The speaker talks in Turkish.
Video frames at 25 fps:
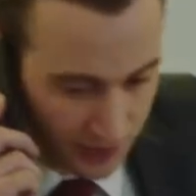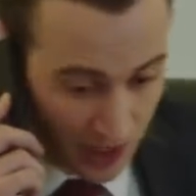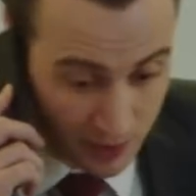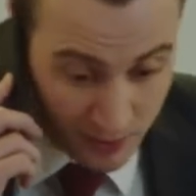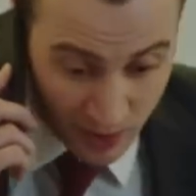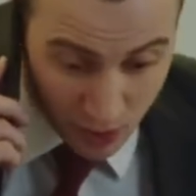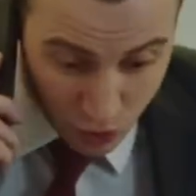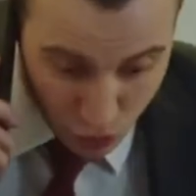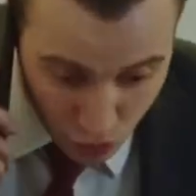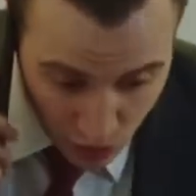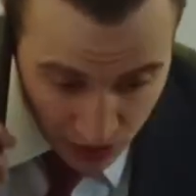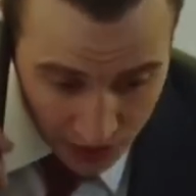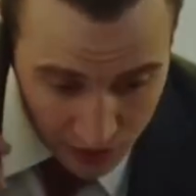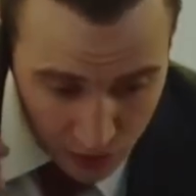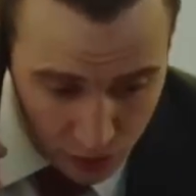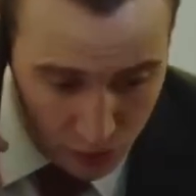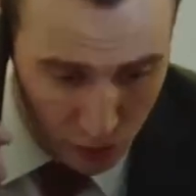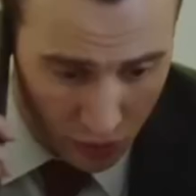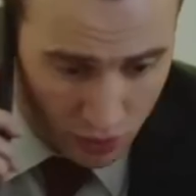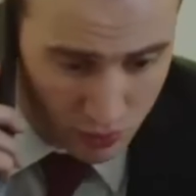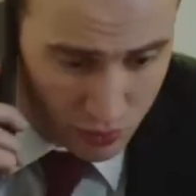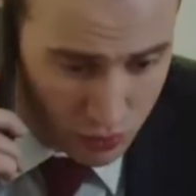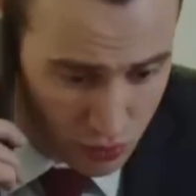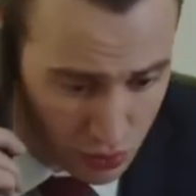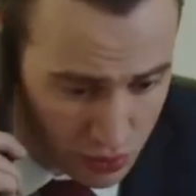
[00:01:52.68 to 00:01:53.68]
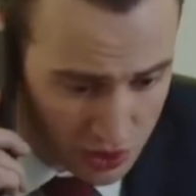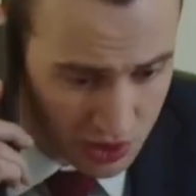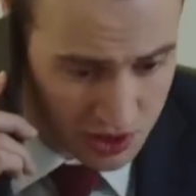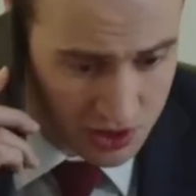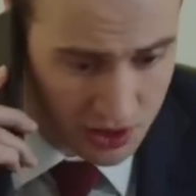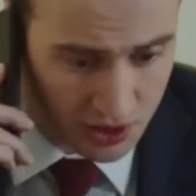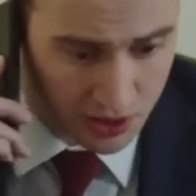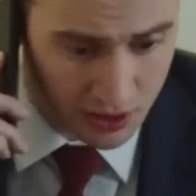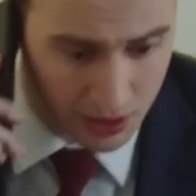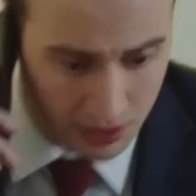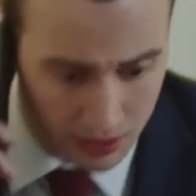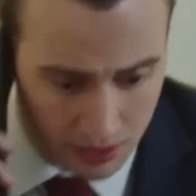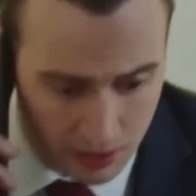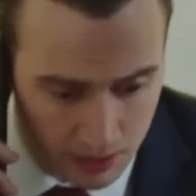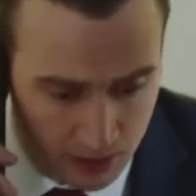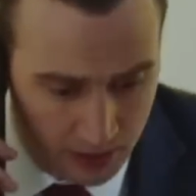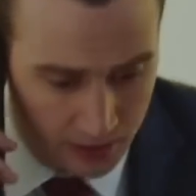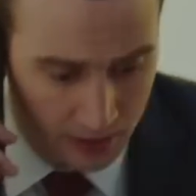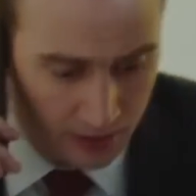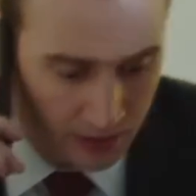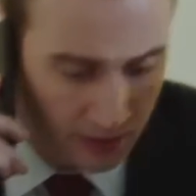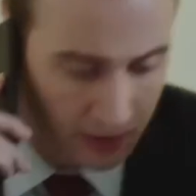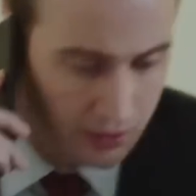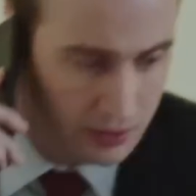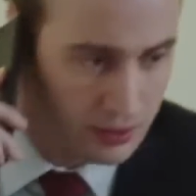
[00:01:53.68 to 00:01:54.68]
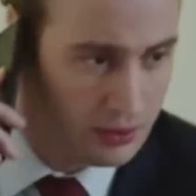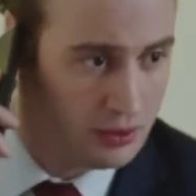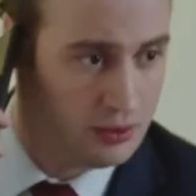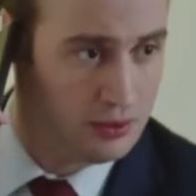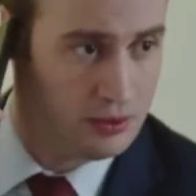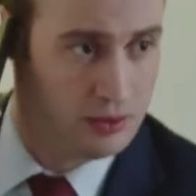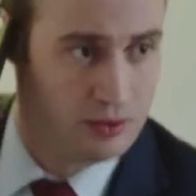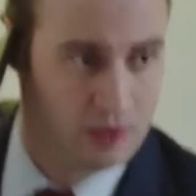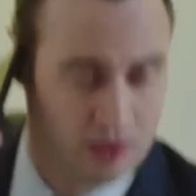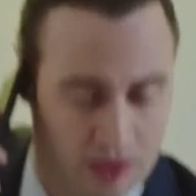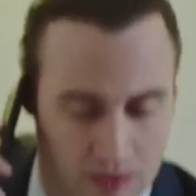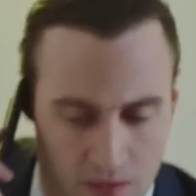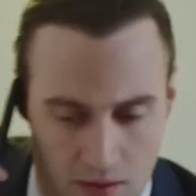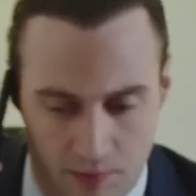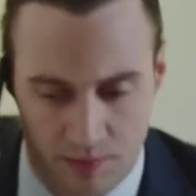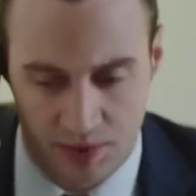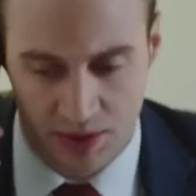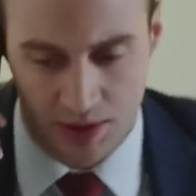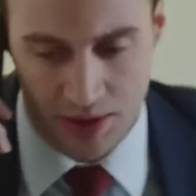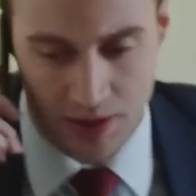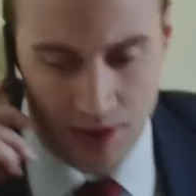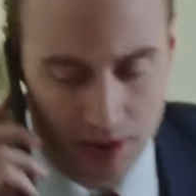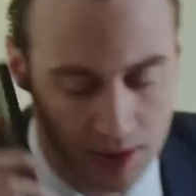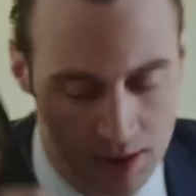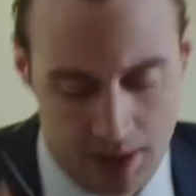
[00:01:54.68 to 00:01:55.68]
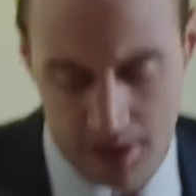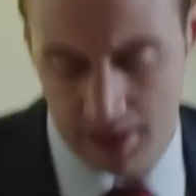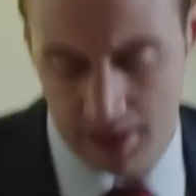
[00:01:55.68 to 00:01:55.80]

Hemen şu an gidiyorum suç cezaya. Tamamdır.